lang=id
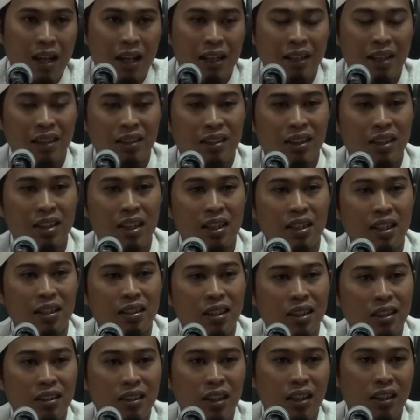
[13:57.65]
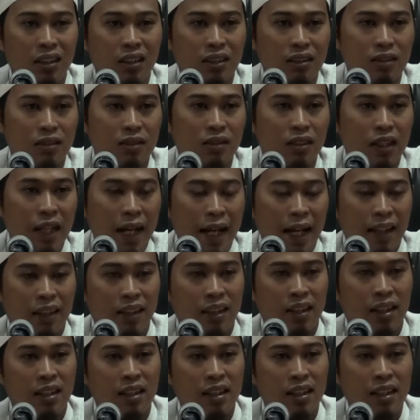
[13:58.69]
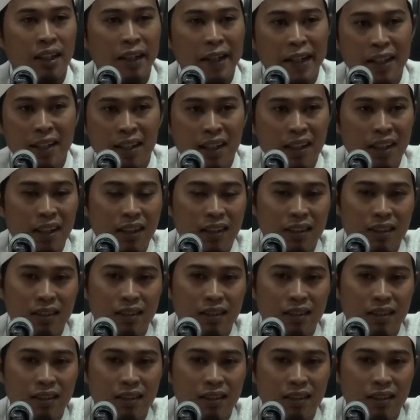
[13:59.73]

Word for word: dan tidak ada titik tidak ada daerah